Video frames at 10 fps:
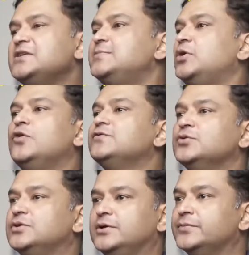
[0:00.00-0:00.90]
अपने स्पिन
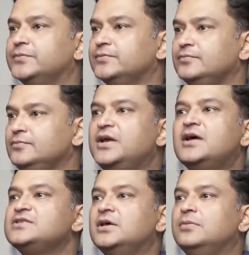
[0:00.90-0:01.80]
ऑफ्स होते हैं
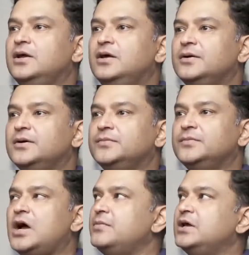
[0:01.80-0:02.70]
अमेरिका स्टेबल है
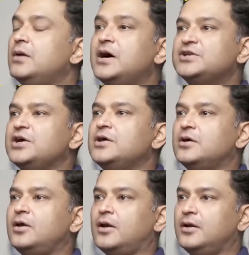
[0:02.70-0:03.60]
अमेरिका बाहर
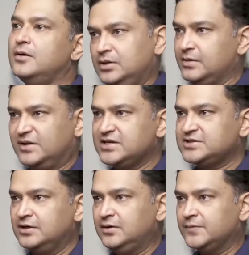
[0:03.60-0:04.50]
जंगें कर रहा है ये बात
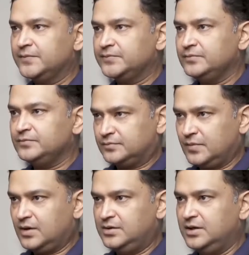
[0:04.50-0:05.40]
सच है ना
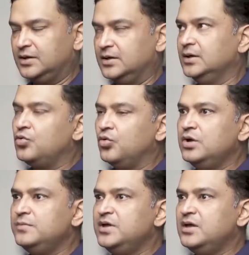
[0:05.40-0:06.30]
ठीक है
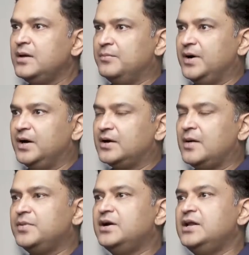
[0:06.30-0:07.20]
कोई भी एम्पायर
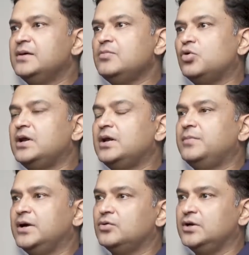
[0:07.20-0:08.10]
आप इंडिया में मुगल
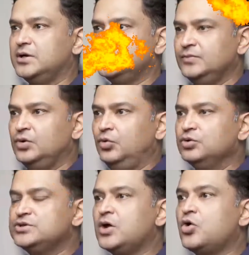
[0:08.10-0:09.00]
एम्पायर को ले लीजिए
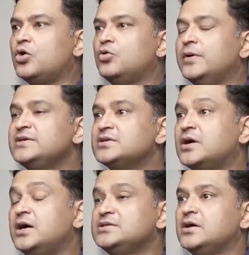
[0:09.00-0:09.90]
उसने कॉन्क्वेस्ट
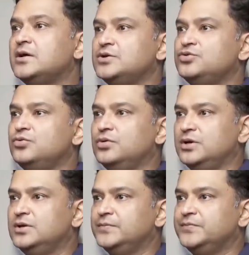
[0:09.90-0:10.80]
कहाँ से करना शुरू
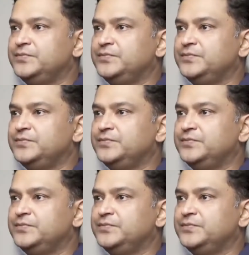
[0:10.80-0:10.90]
करी